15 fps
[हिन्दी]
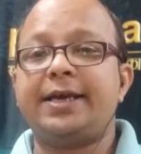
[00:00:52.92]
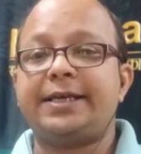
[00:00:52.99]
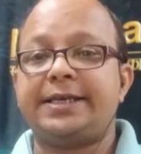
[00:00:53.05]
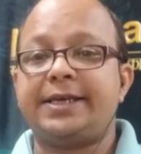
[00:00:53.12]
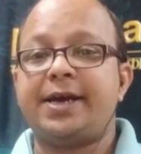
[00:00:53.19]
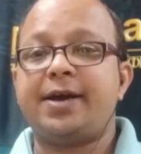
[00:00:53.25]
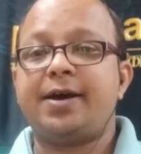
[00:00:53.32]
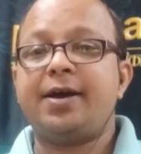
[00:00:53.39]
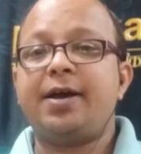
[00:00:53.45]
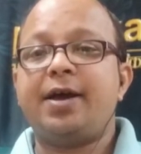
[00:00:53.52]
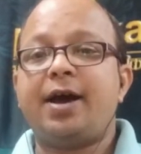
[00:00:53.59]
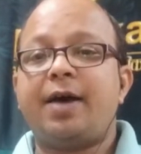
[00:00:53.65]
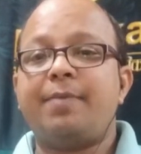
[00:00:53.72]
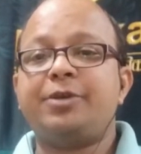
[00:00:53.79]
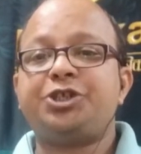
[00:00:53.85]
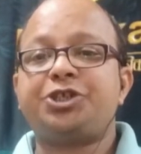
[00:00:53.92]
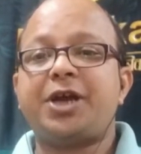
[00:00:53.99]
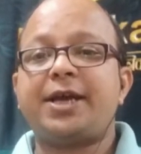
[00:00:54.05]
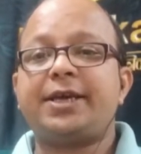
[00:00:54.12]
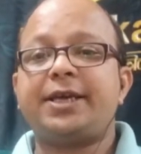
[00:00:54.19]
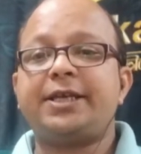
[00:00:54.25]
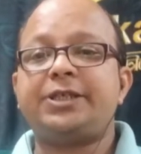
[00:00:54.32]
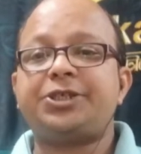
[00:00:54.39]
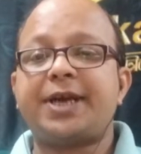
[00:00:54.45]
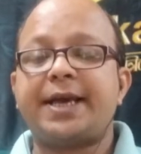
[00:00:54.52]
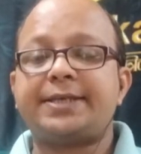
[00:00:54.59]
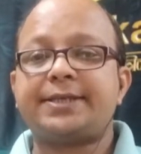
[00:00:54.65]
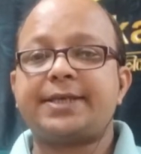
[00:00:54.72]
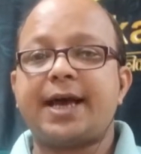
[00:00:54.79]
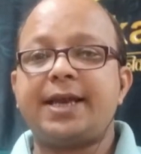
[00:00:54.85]
यह अमित शाह की छह
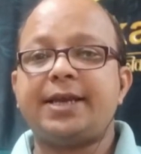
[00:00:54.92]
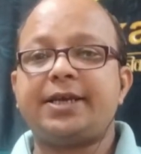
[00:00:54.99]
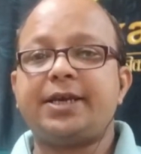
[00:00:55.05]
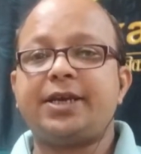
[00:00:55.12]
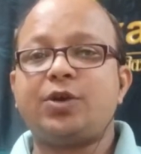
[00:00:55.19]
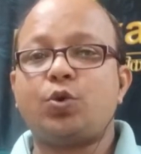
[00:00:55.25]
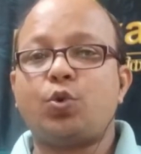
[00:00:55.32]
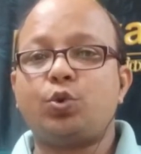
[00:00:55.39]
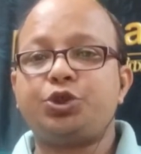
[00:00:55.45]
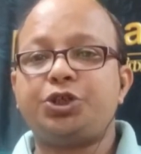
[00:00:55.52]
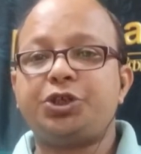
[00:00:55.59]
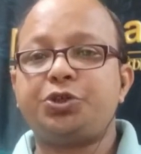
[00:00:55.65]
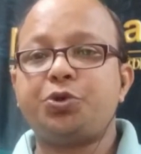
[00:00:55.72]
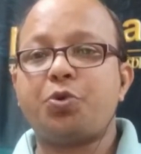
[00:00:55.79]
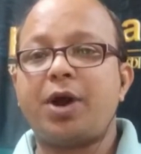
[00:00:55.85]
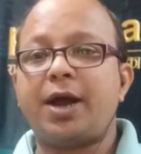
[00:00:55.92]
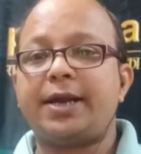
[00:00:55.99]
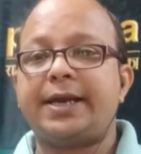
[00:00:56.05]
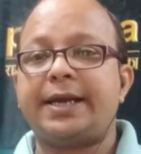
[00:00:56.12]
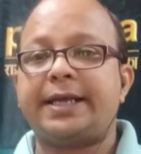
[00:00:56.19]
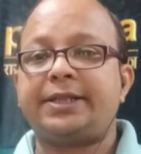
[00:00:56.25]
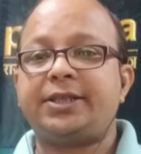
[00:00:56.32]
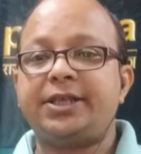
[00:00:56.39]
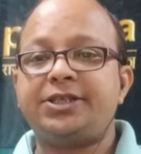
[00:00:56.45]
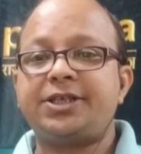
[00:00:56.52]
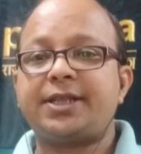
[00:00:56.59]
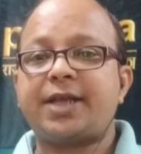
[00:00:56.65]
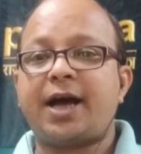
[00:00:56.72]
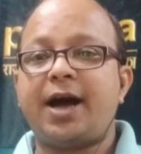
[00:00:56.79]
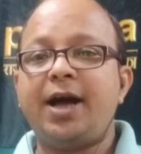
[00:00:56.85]
साल की कोशिशों का नतीजा
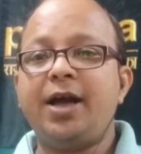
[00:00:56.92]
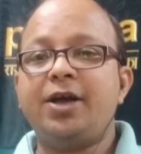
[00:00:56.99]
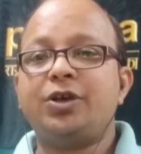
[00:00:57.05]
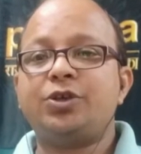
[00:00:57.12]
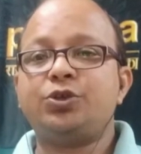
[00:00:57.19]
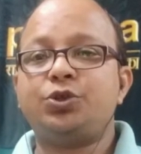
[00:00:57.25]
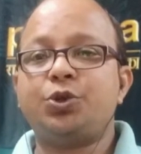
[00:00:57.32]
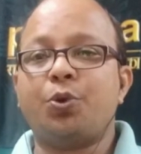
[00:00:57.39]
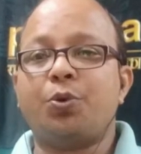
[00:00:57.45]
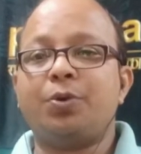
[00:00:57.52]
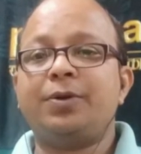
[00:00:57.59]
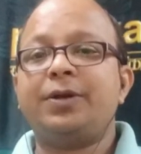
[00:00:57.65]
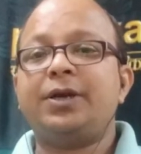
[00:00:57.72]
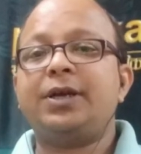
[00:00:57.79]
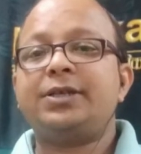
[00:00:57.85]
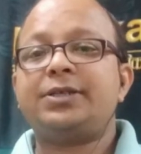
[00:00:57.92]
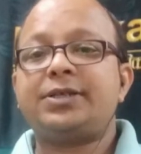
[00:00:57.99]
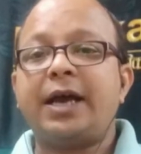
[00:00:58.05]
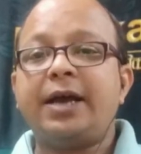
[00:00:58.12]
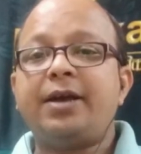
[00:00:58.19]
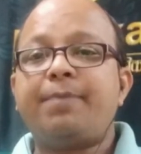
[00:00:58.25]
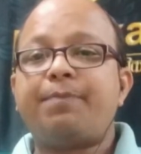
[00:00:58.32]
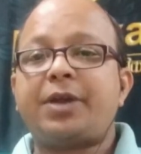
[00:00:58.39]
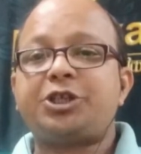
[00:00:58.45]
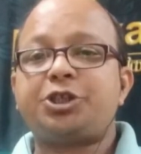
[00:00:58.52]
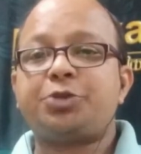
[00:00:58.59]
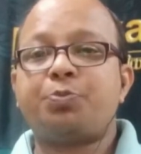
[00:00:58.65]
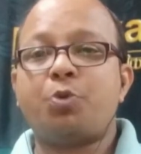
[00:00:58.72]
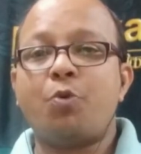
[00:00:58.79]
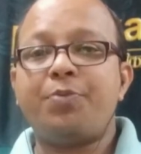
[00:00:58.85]
था जो संघ
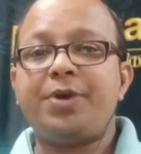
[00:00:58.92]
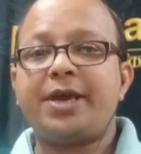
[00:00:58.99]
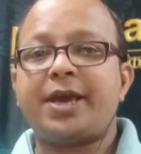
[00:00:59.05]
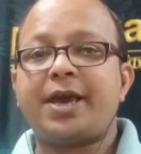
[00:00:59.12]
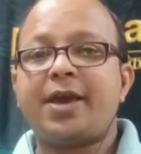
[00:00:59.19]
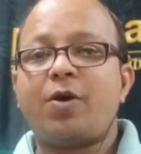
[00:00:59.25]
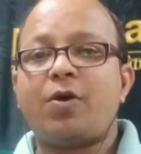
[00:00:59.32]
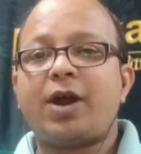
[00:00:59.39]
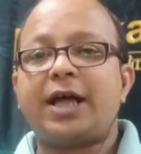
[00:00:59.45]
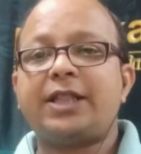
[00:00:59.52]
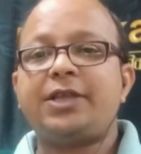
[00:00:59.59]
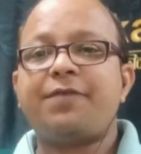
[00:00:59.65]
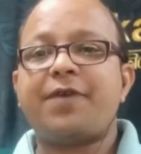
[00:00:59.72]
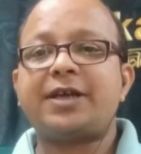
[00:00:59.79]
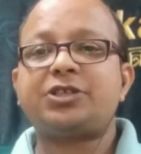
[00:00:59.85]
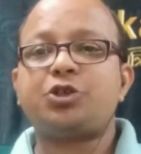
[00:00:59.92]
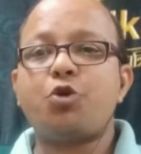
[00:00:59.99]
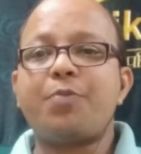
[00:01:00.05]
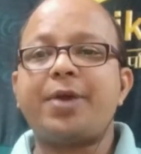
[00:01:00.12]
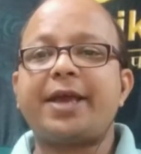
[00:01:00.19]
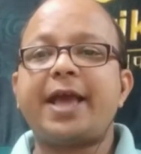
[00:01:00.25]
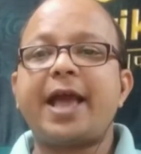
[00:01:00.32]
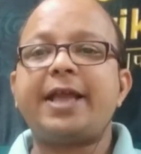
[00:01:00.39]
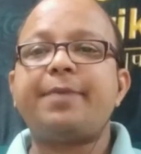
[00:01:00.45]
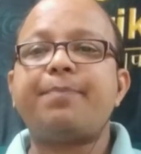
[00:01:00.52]
पृष्ठभूमि के और आदिवासियों में गहरी